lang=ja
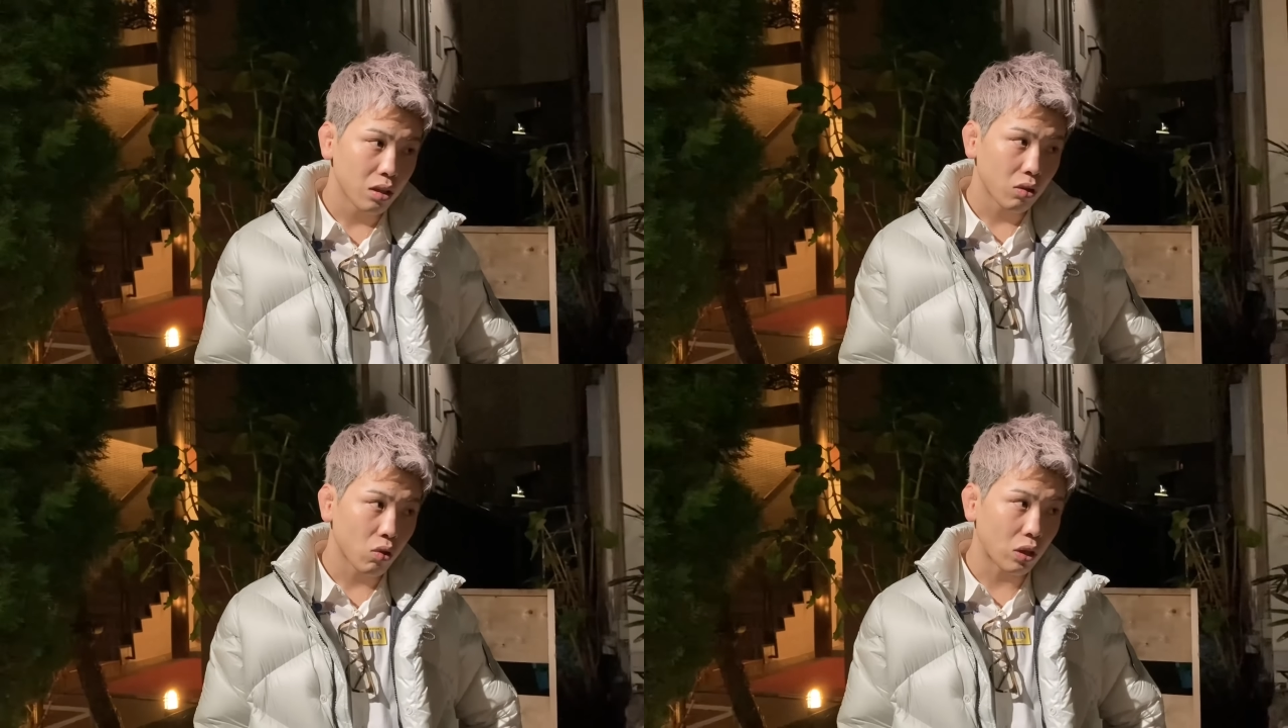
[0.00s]

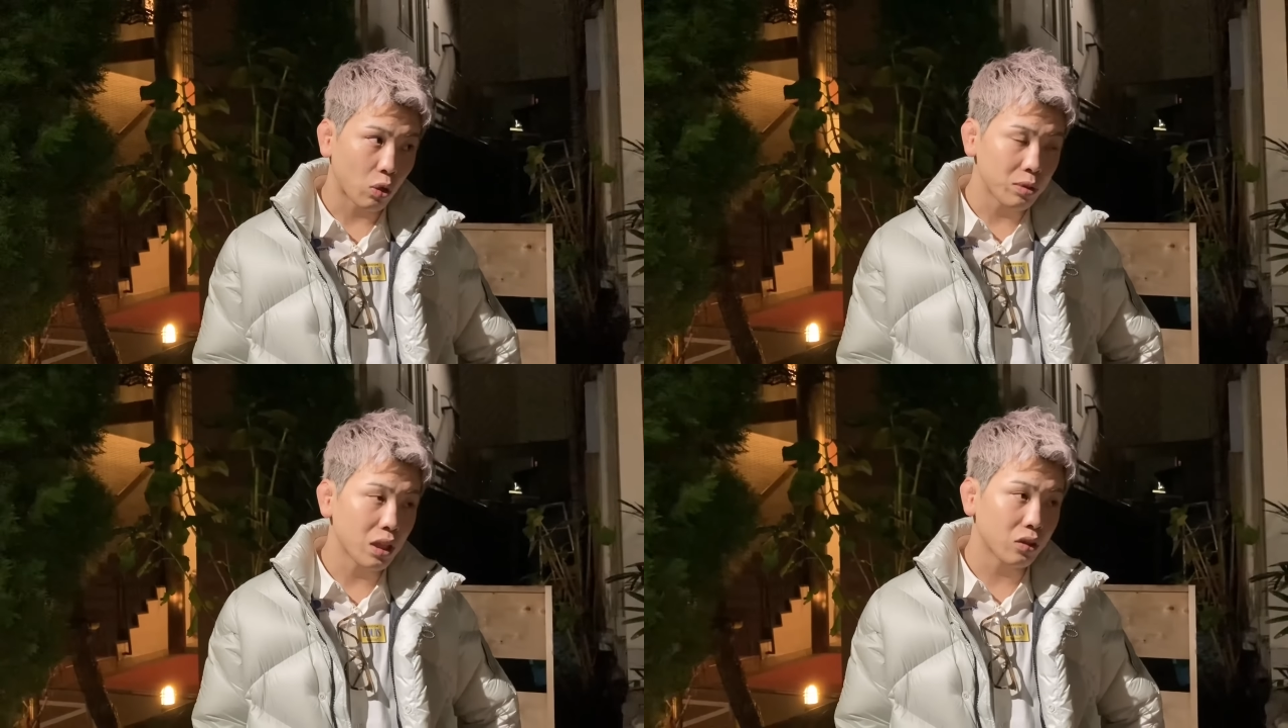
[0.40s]
ここは
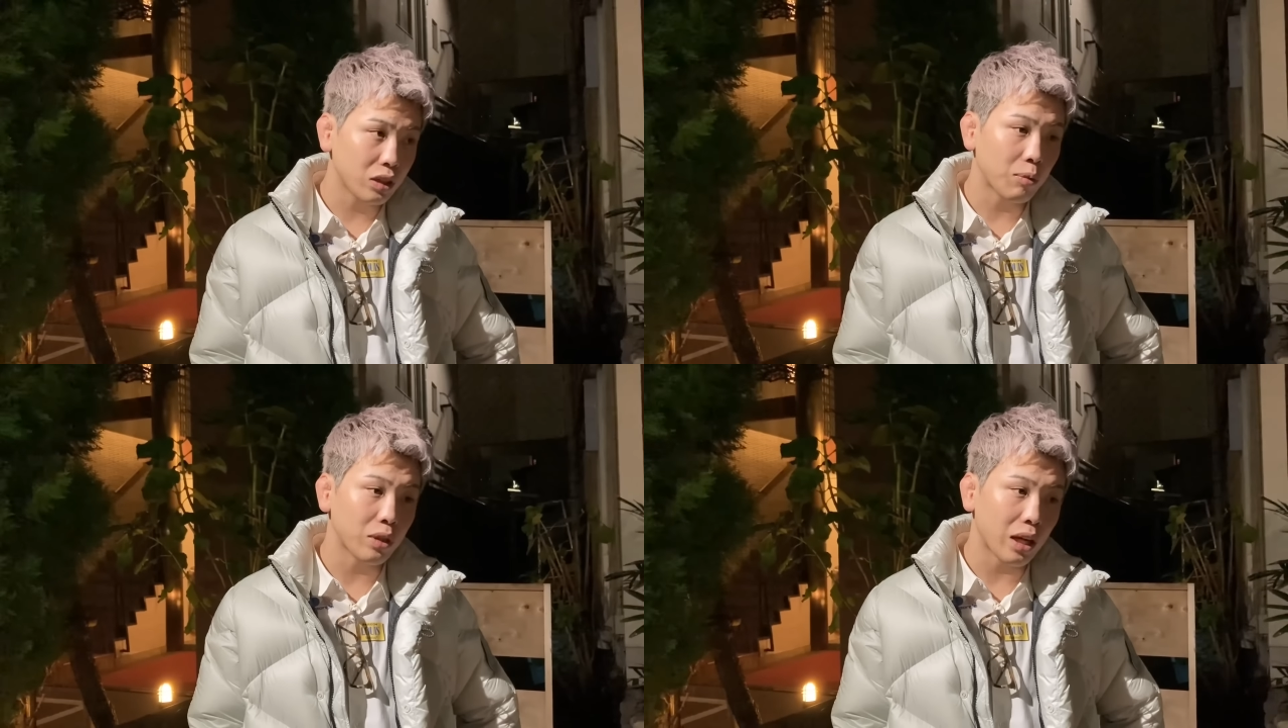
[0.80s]
富澤君
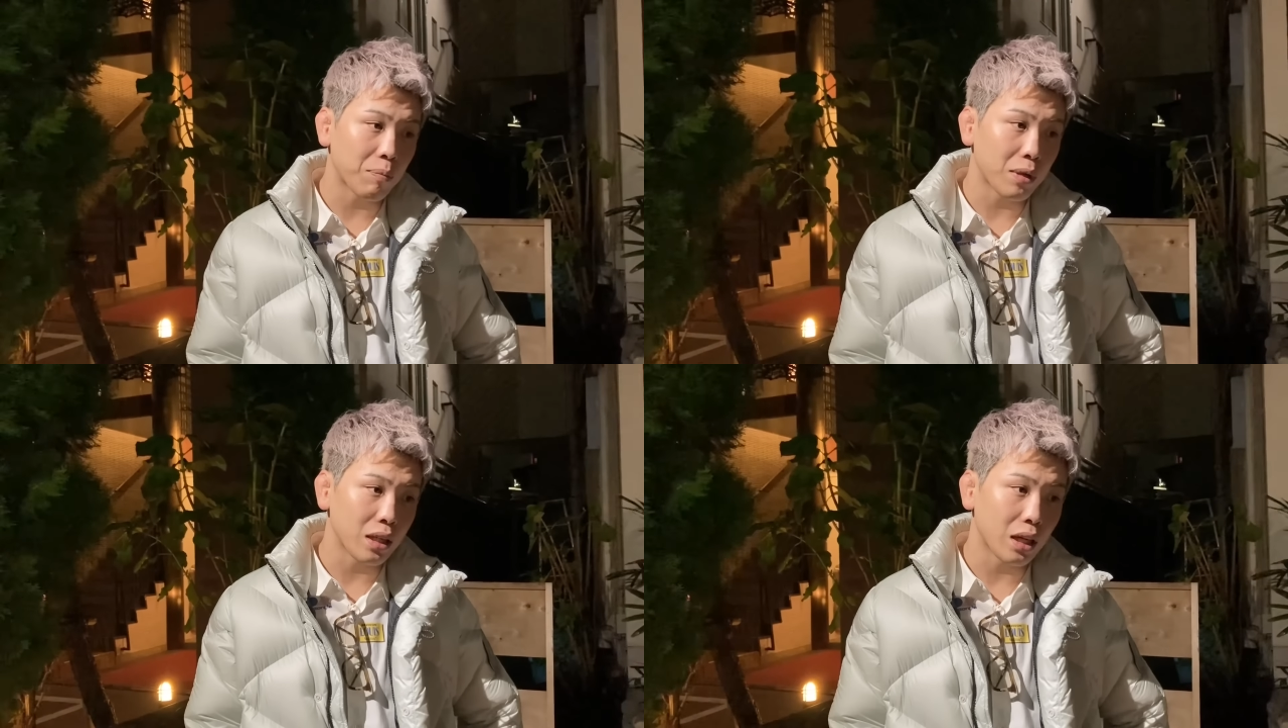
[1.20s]
でもねやっ
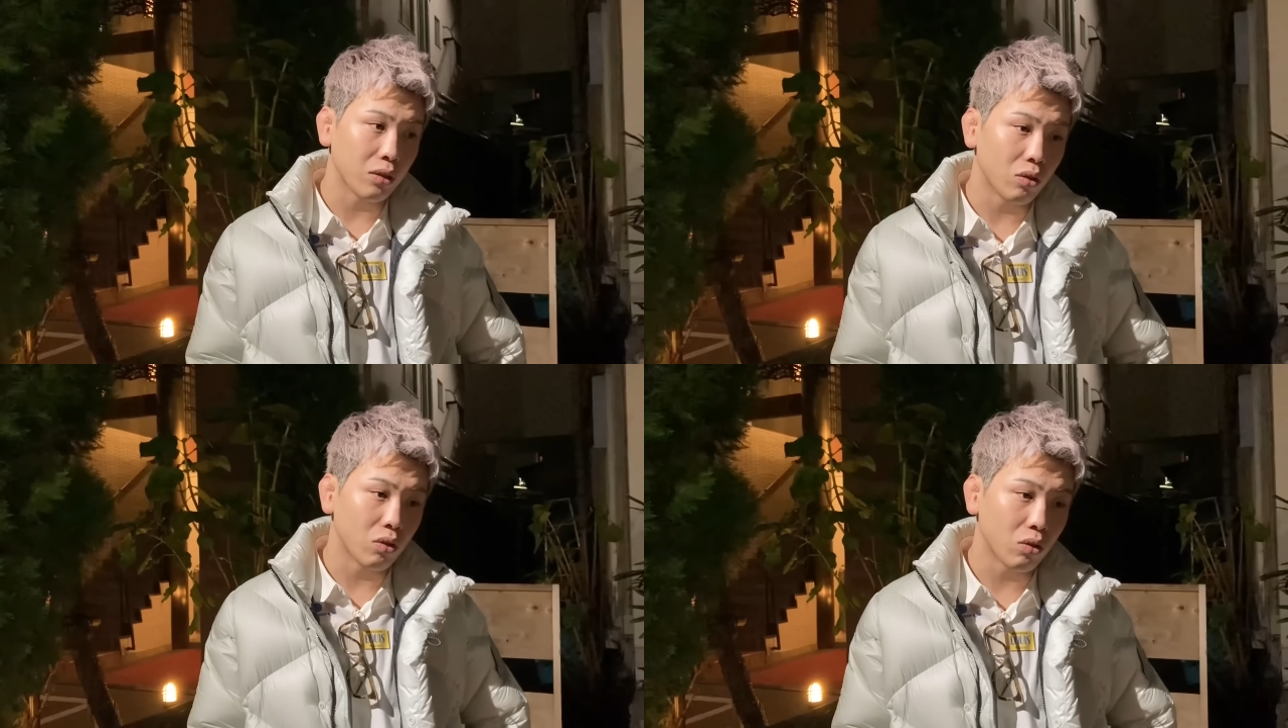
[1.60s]
ぱりいや
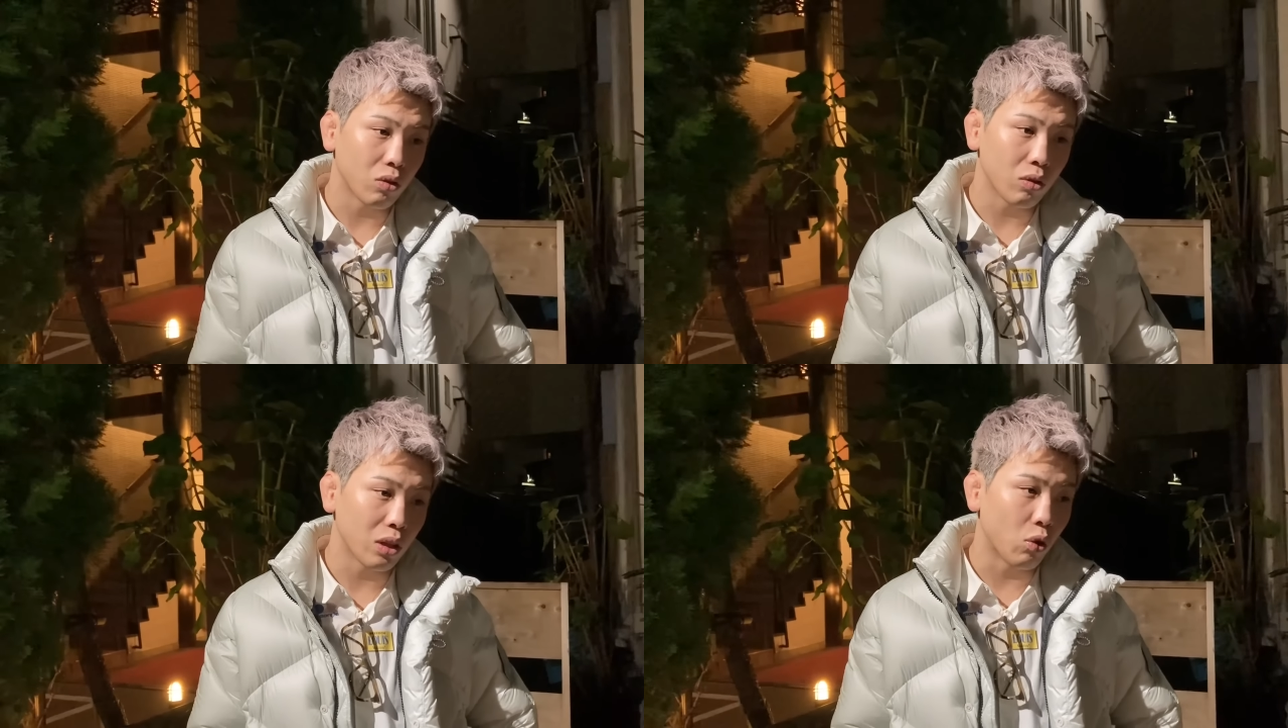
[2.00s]

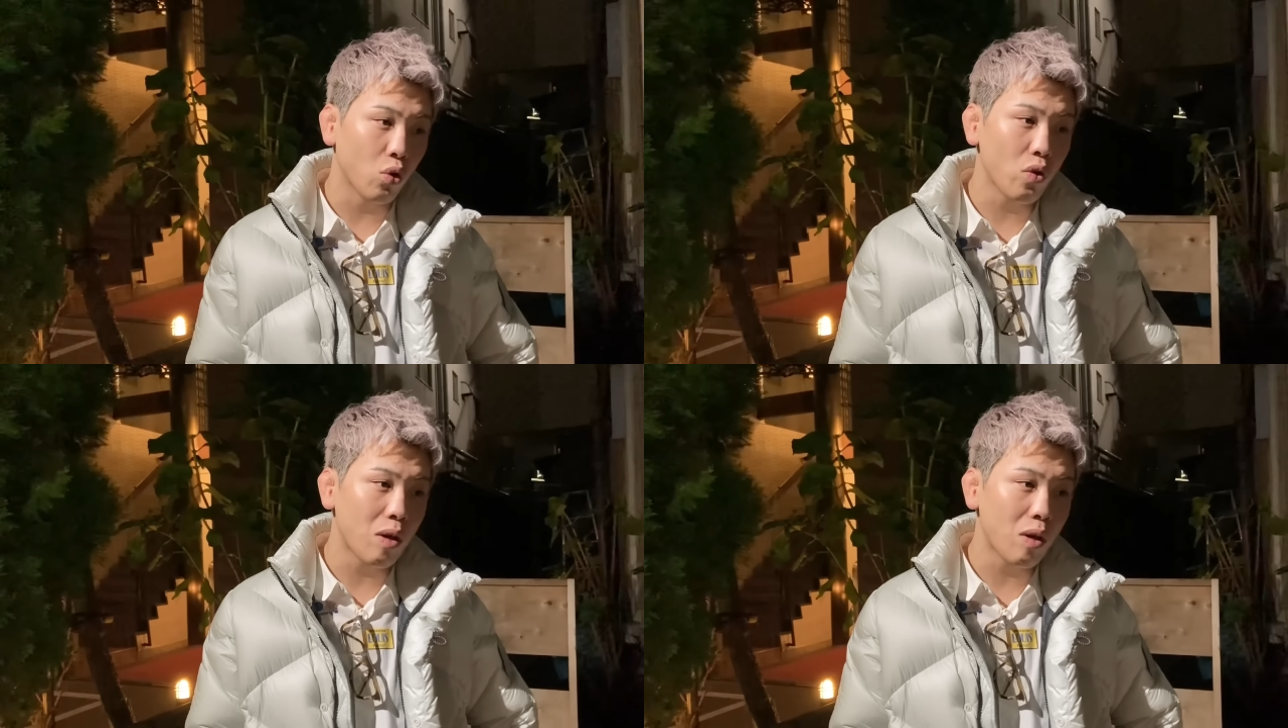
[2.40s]
応